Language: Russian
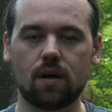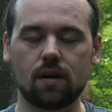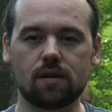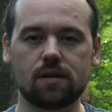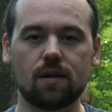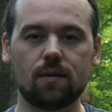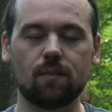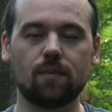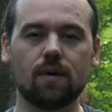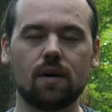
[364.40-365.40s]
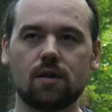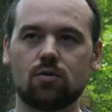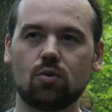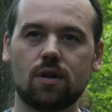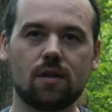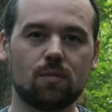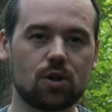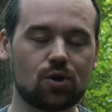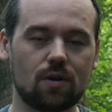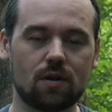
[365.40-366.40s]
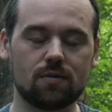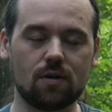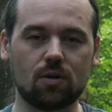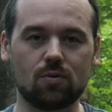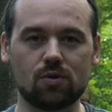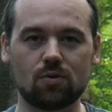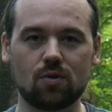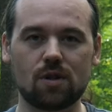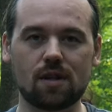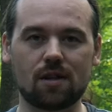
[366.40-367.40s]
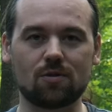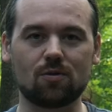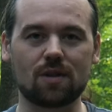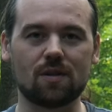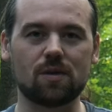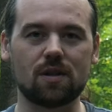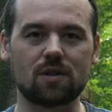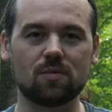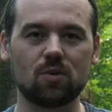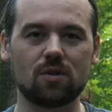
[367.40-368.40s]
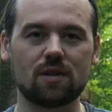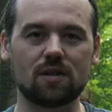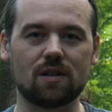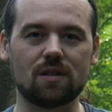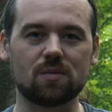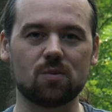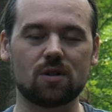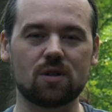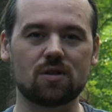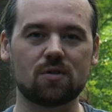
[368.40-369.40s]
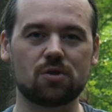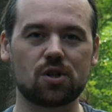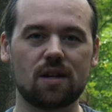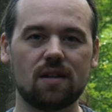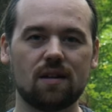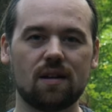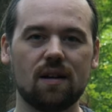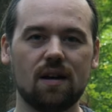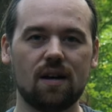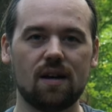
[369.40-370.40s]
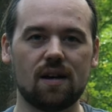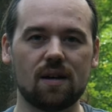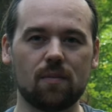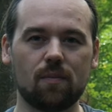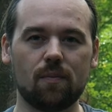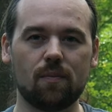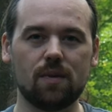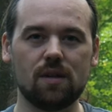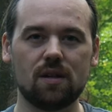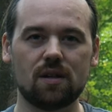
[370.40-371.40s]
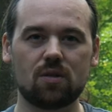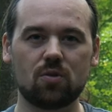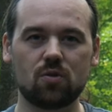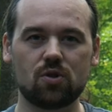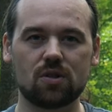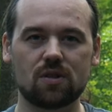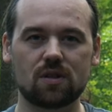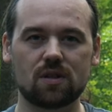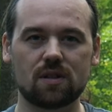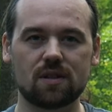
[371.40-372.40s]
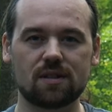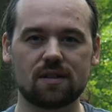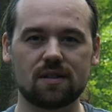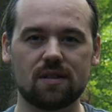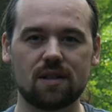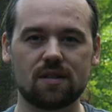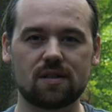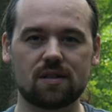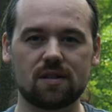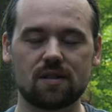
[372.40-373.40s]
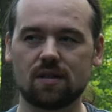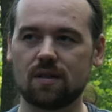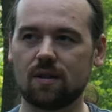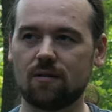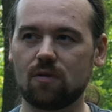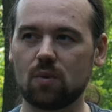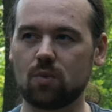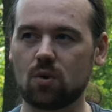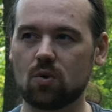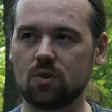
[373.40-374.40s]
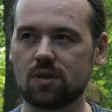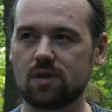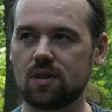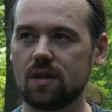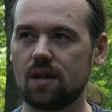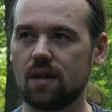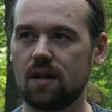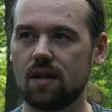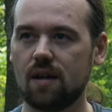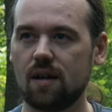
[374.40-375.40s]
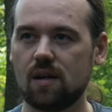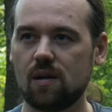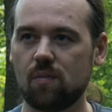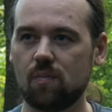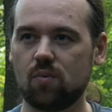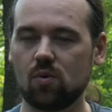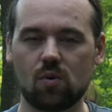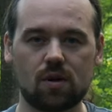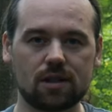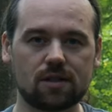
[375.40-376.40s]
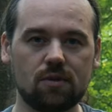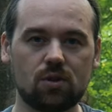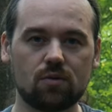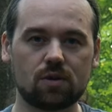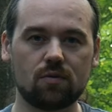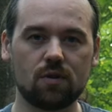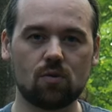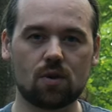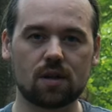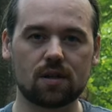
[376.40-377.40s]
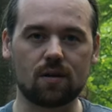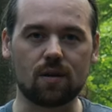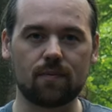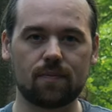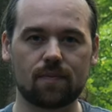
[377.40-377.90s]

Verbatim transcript: э, тем э, той небольшой аудитории, которая меня смотрит или смотрит случайно. Мне хочется задать вопрос по развитию своего канала.